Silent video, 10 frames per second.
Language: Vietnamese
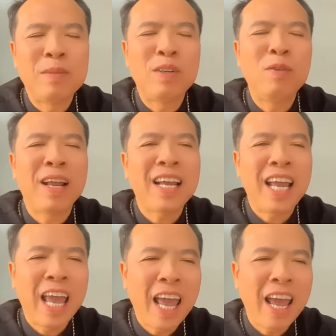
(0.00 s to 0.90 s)
chăm chú
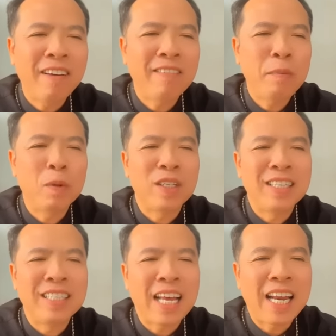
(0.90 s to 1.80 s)
lắng nghe với một
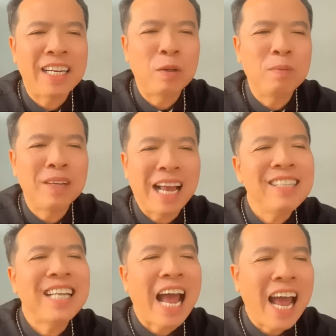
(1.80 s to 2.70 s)
thời gian cũng
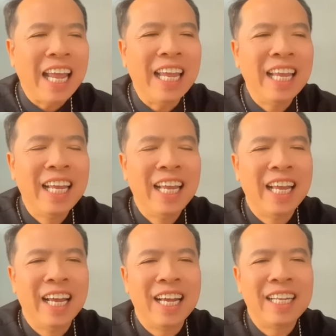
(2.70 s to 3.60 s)
khá dài
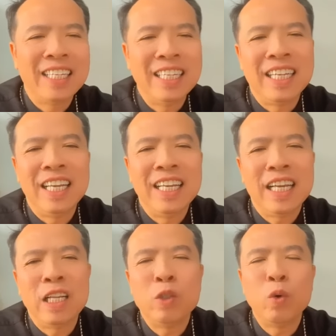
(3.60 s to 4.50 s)
à, từ
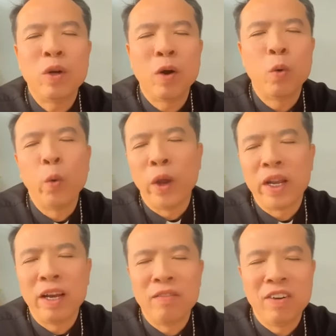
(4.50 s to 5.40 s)
khi Đức Giêsu cầu
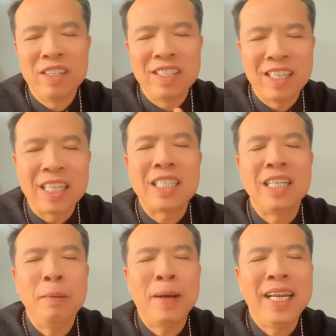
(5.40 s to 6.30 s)
nguyện ở vườn
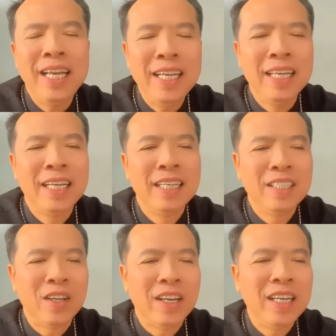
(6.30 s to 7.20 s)
Gethsemani
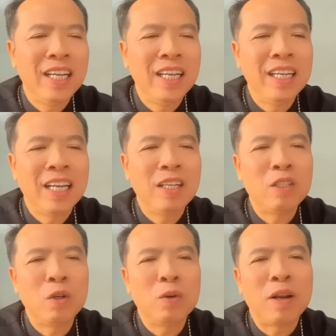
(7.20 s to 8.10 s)
cho đến khi Đức
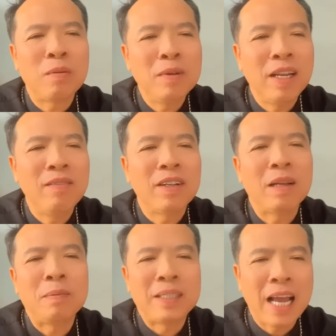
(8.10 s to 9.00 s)
Giêsu đóng đinh
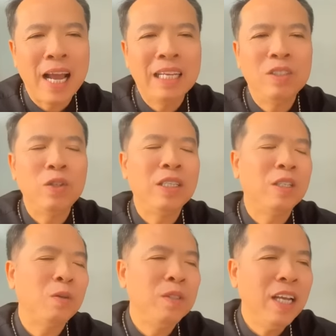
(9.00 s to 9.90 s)
vào thập giá, Chúa
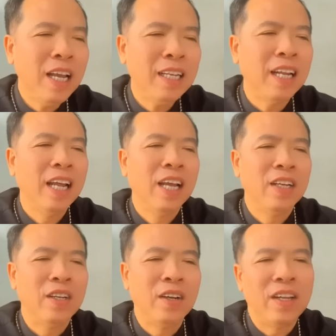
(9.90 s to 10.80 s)
Giêsu chết
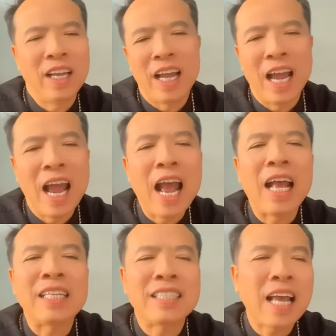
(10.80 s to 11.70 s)
rồi à,
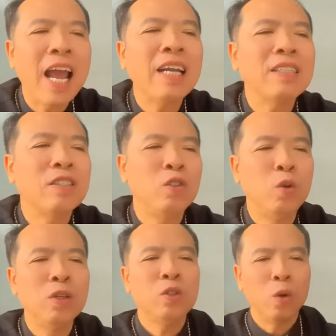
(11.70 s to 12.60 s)
hạ xác
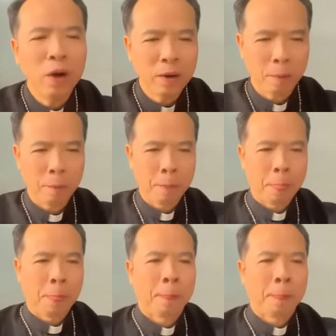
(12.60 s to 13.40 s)
Chúa xuống